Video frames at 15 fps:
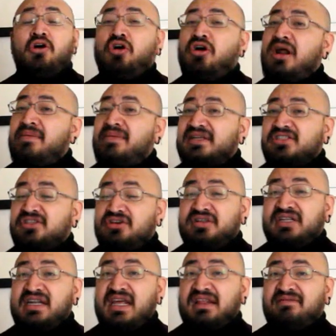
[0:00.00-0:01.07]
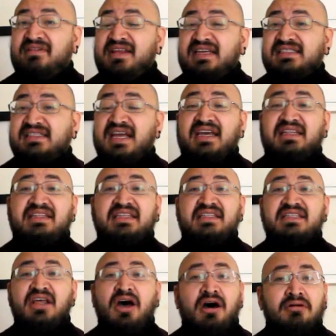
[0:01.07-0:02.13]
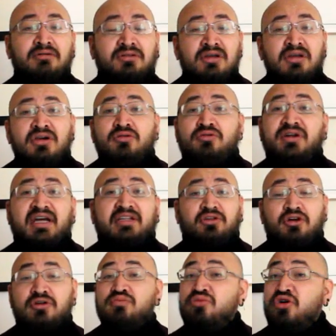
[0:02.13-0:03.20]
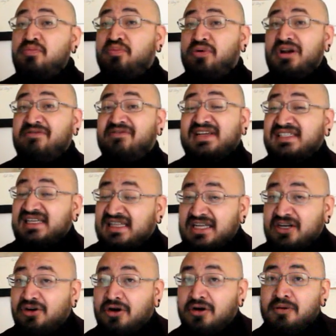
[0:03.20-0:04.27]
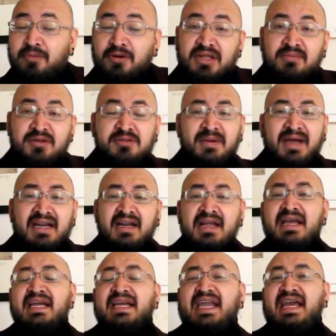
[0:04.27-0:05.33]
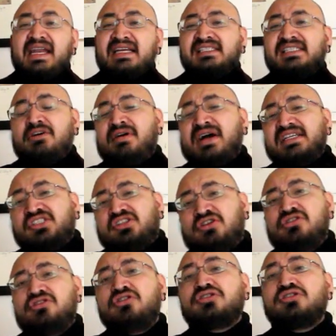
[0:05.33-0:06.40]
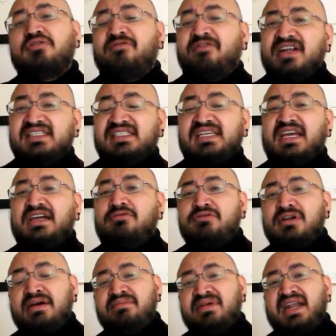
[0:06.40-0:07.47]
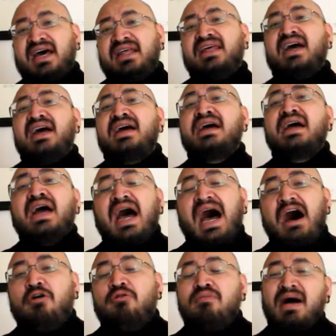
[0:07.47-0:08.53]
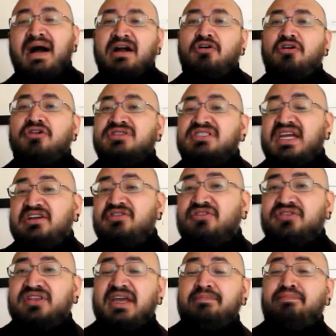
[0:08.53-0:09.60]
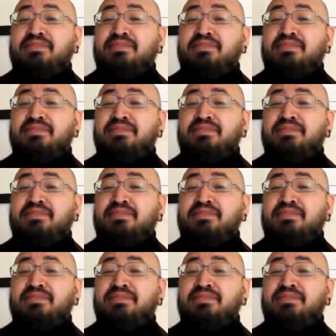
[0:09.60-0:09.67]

o la versión de Netflix de Edith Naut, un actor muy polifacético como podemos ver, que en esta ocasión nos ofrece una mirada a un Van Gogh lleno de